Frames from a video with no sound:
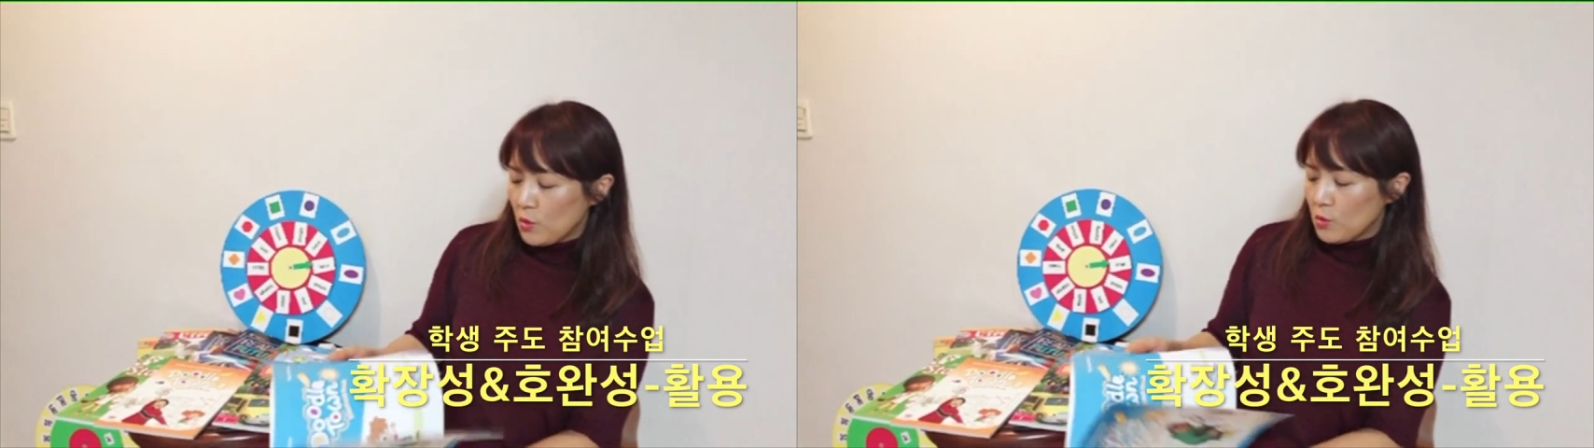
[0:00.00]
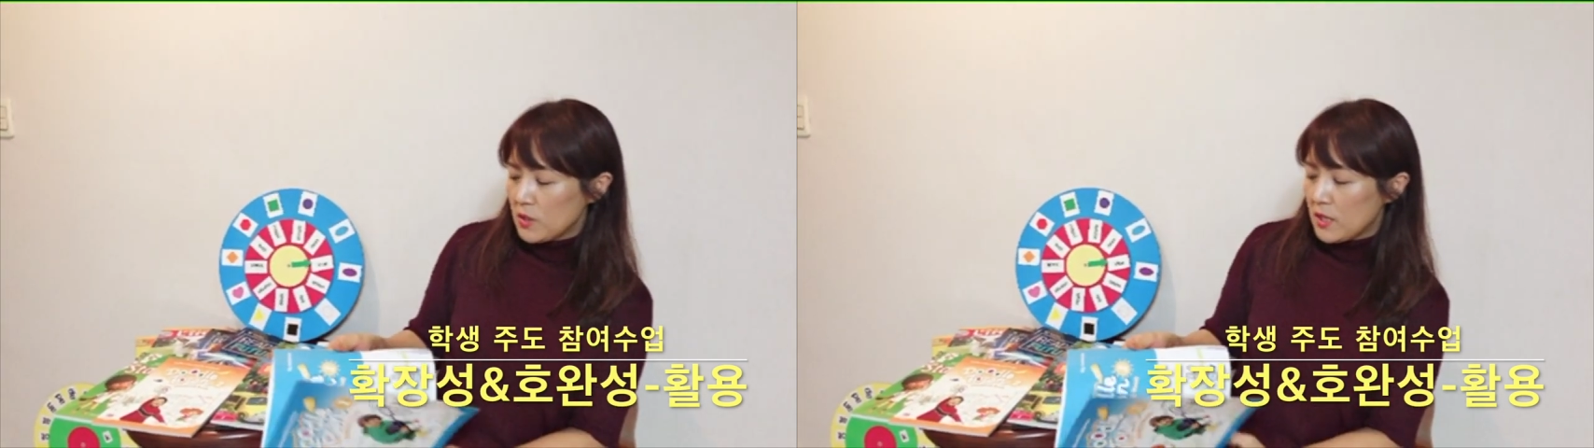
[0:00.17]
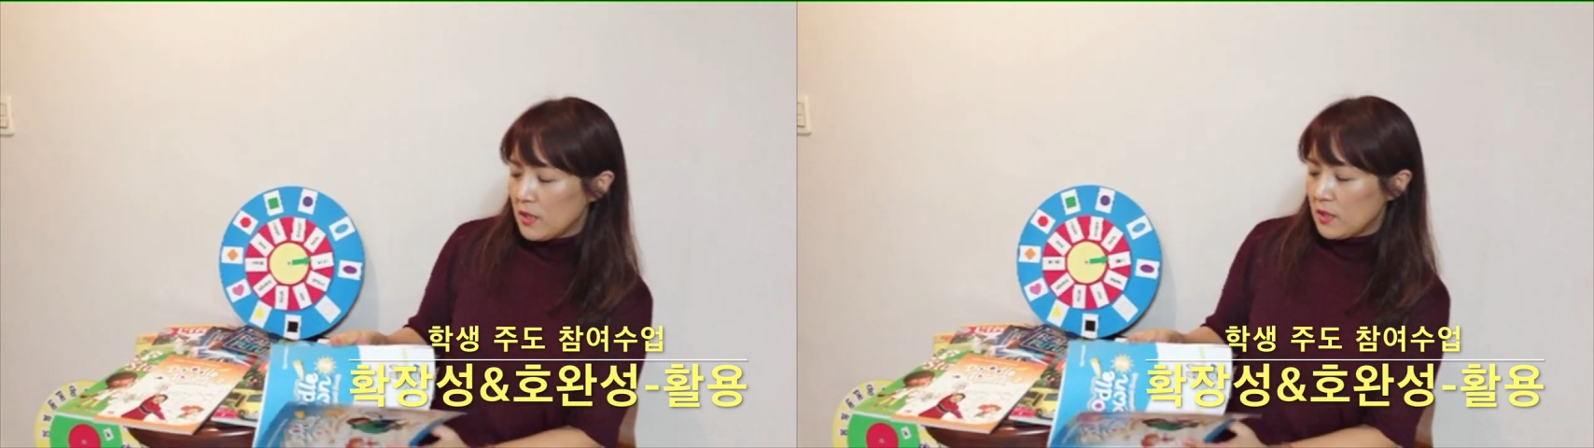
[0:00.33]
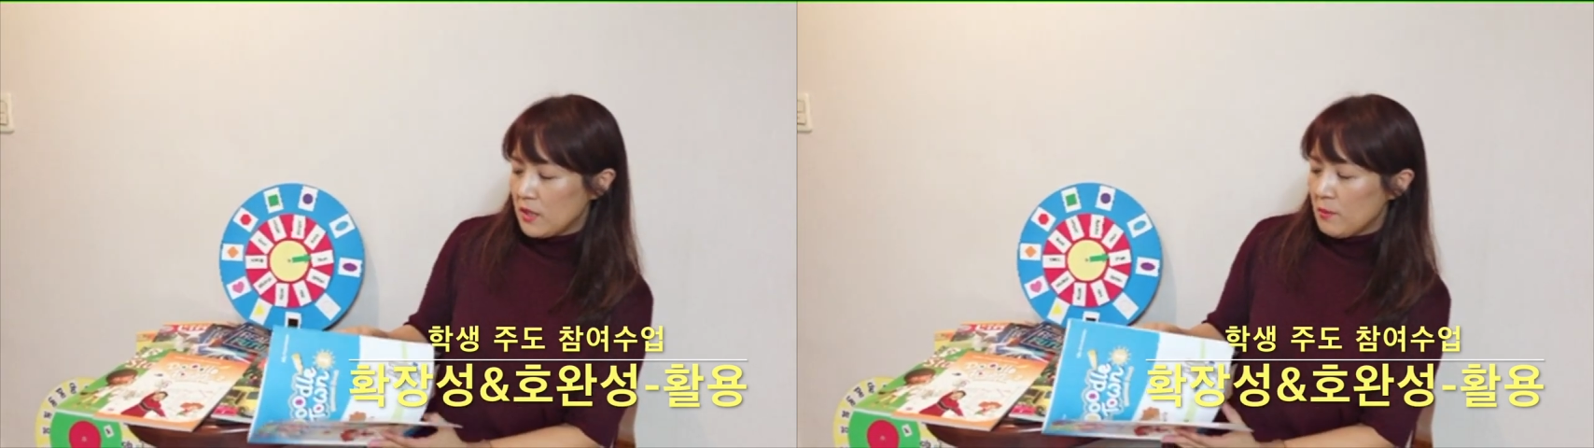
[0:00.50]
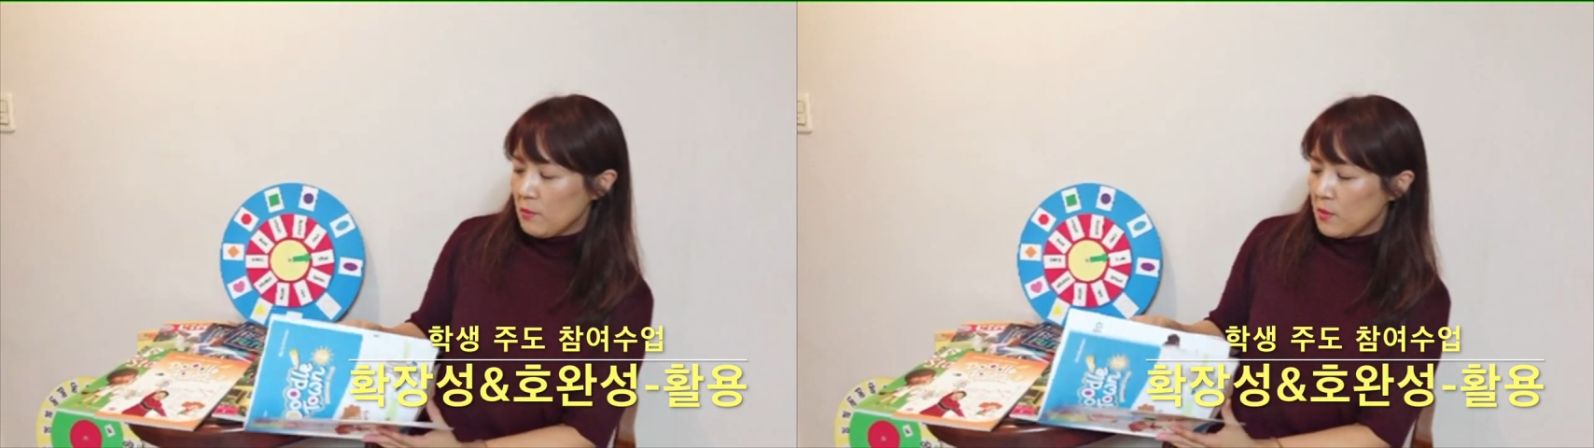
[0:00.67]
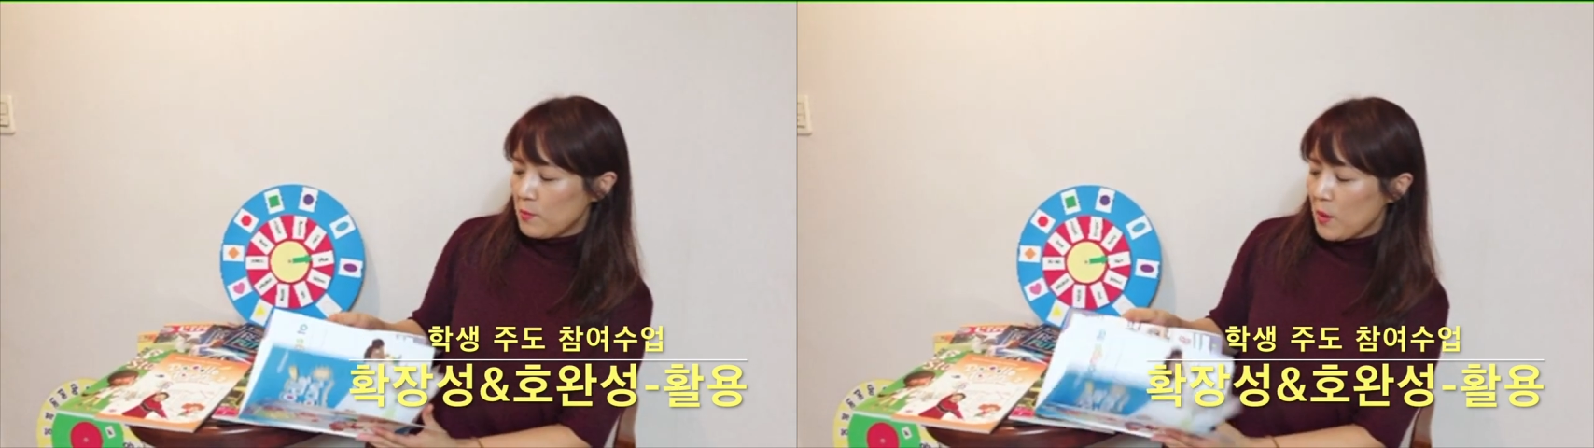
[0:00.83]
교재를
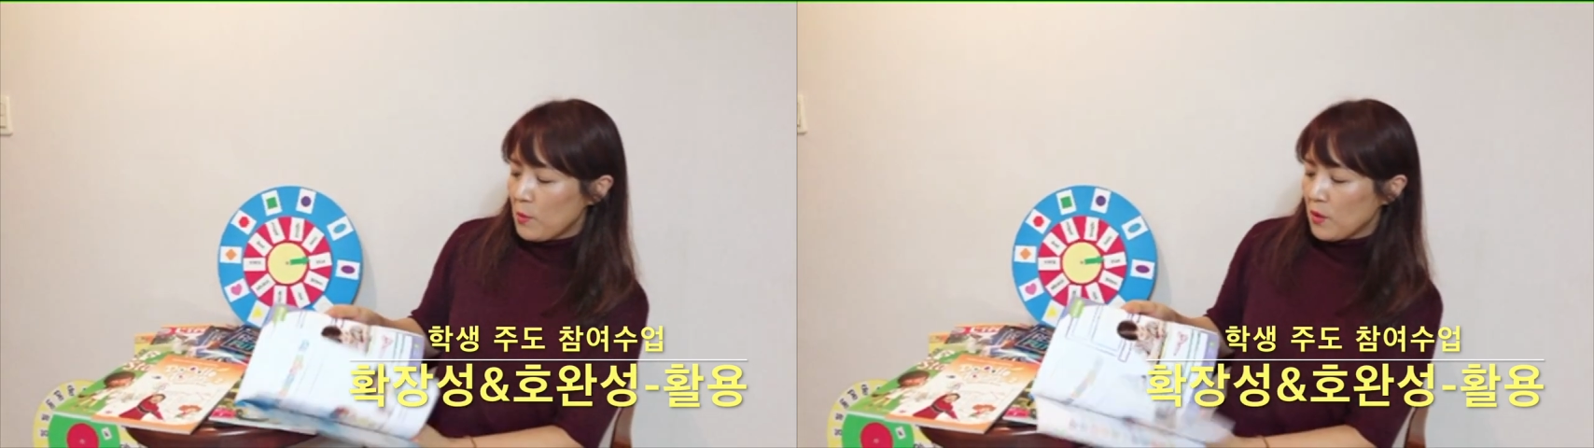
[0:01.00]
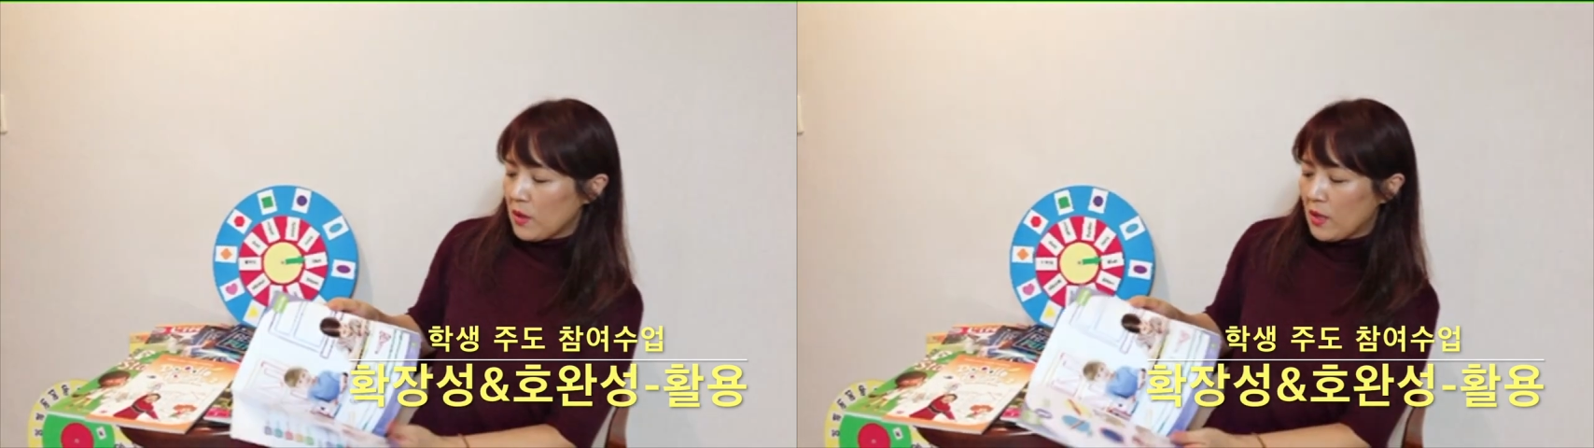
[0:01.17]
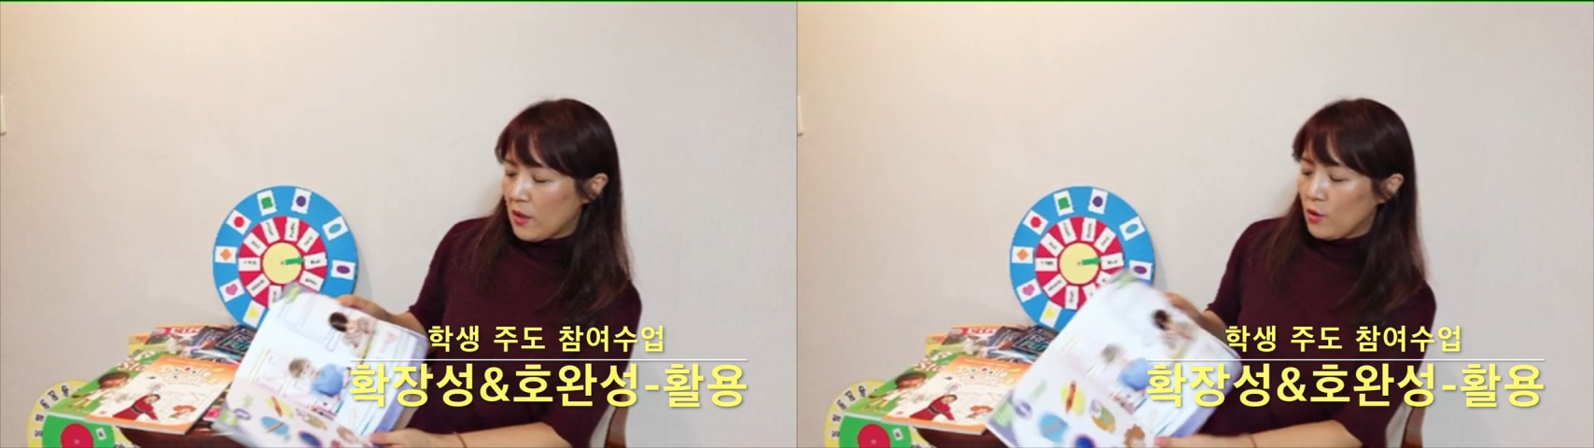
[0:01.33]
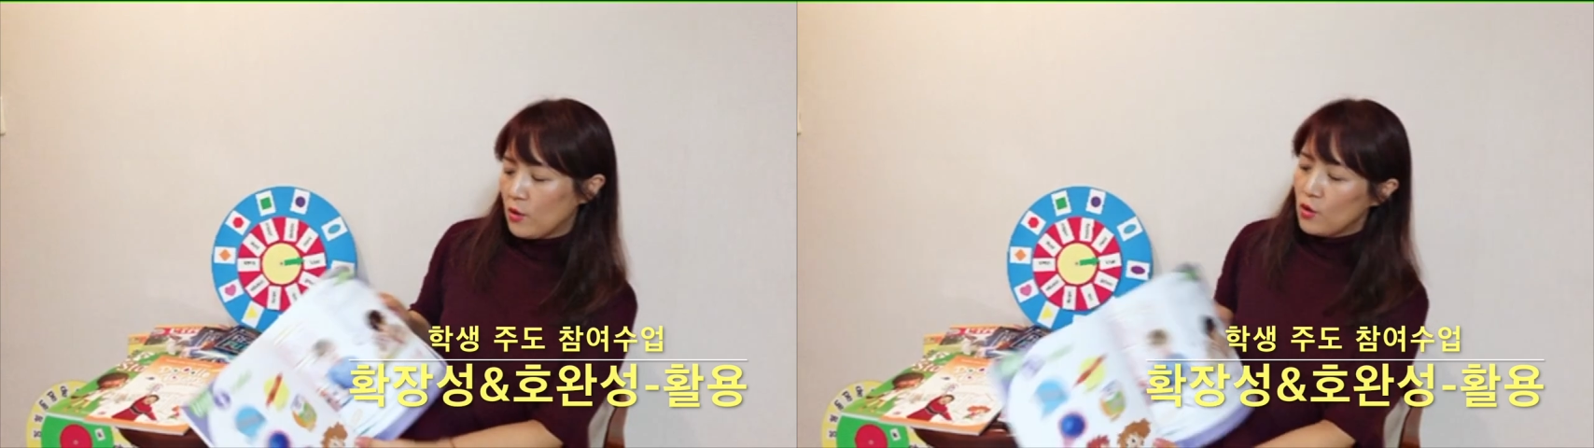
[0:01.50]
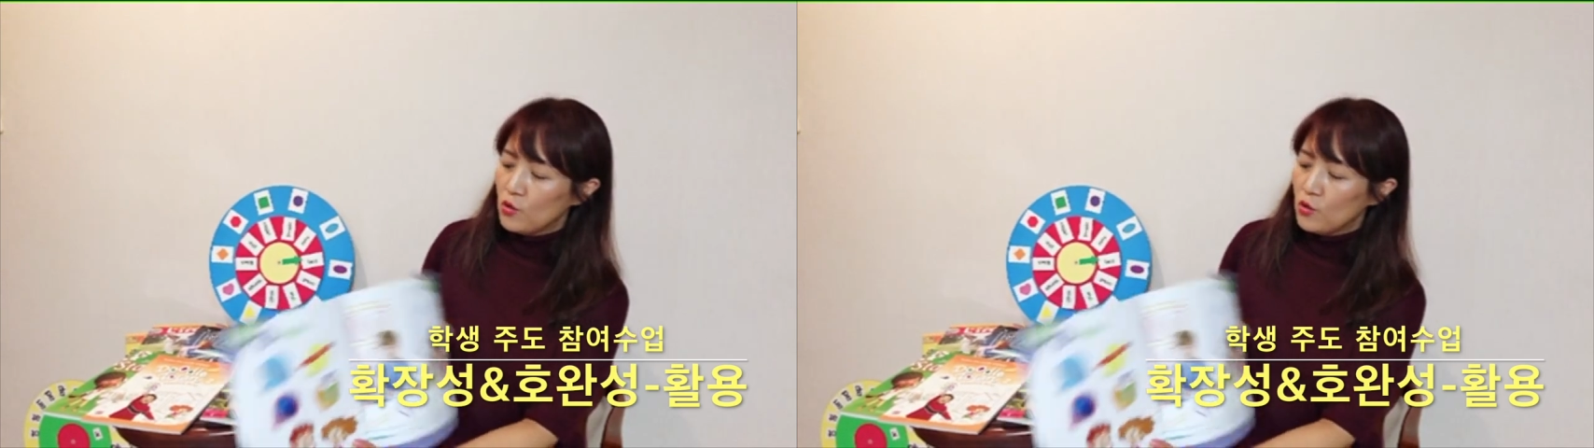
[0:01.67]
한번 펴볼게요.